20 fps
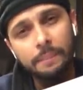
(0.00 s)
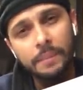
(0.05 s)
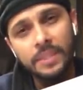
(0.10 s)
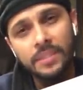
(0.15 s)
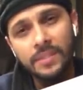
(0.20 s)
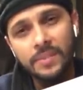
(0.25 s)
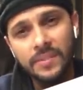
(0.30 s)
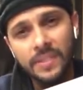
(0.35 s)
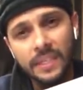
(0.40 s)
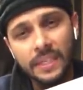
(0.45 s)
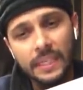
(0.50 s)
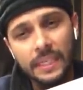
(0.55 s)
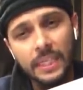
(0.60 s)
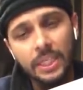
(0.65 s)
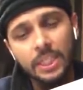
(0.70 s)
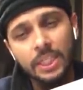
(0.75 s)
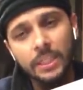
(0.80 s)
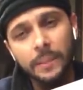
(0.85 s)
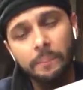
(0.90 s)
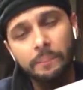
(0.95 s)
বিজনেসে নিয়ে
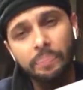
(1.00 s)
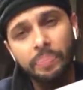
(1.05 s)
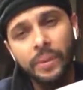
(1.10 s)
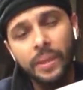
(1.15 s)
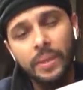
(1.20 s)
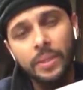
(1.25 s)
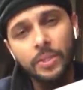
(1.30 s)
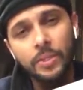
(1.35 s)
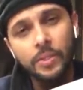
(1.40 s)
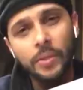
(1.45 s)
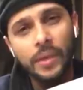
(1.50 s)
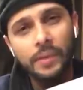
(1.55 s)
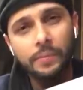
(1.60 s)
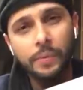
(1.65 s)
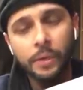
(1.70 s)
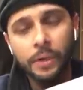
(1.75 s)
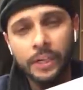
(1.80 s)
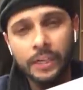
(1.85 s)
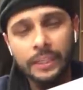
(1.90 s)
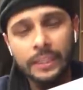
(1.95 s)
আসি সো এই
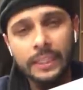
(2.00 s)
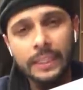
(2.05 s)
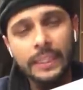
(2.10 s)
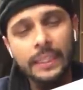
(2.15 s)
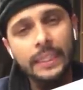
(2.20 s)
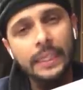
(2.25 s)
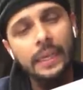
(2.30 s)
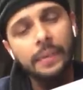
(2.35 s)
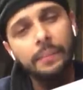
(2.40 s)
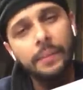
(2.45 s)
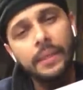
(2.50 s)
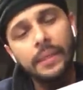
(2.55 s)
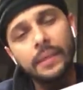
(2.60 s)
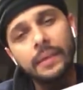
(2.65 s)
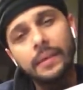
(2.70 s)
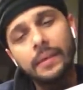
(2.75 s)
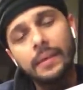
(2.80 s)
ফকিরদেরকে আমি